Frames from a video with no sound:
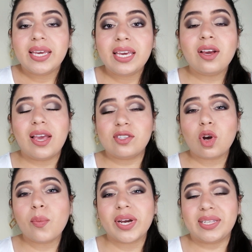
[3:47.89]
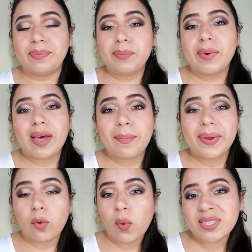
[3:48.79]
y eso como que también me da
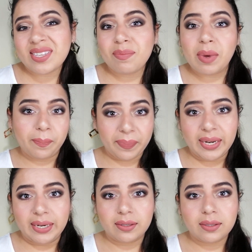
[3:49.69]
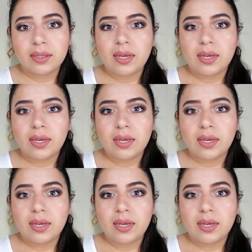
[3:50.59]
vergüenza y me apena